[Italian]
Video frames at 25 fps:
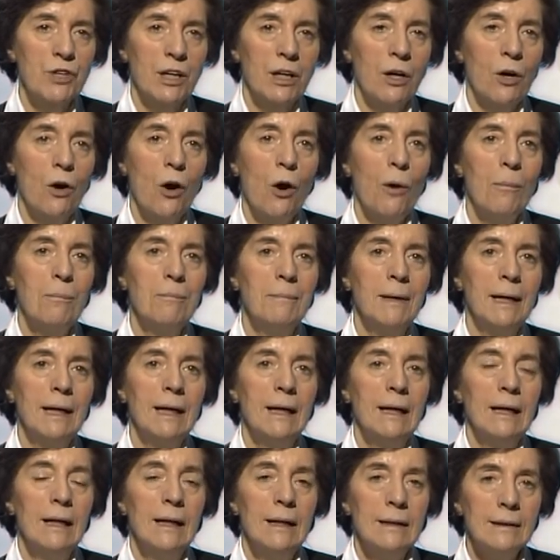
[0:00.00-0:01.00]

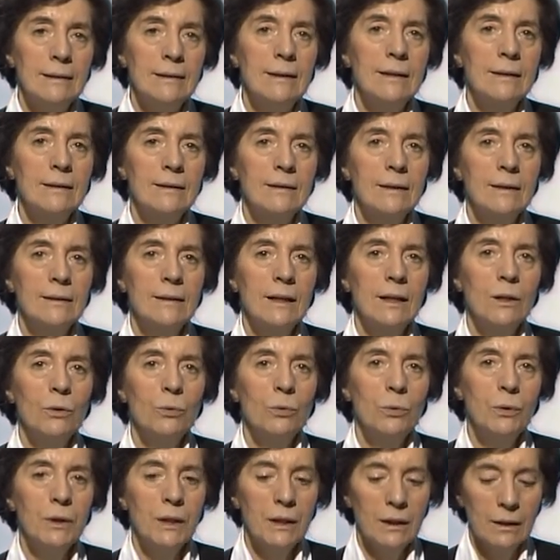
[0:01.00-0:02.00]
Giacobbe disse di
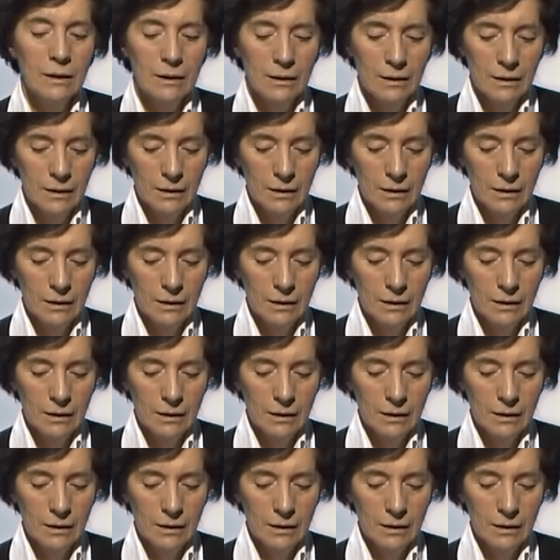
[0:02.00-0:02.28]
lui